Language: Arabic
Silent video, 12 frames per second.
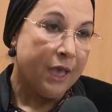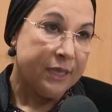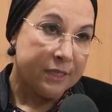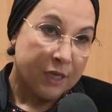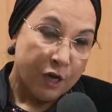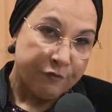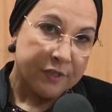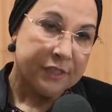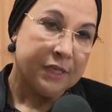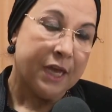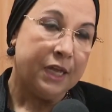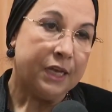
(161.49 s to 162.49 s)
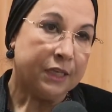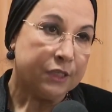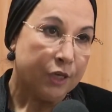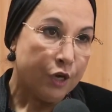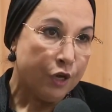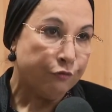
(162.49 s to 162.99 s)
أي ثقافة
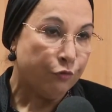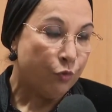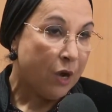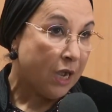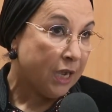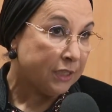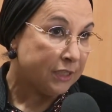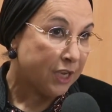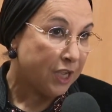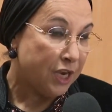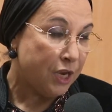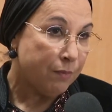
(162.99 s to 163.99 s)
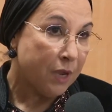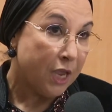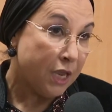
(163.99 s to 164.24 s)
الاعتراف والتكريم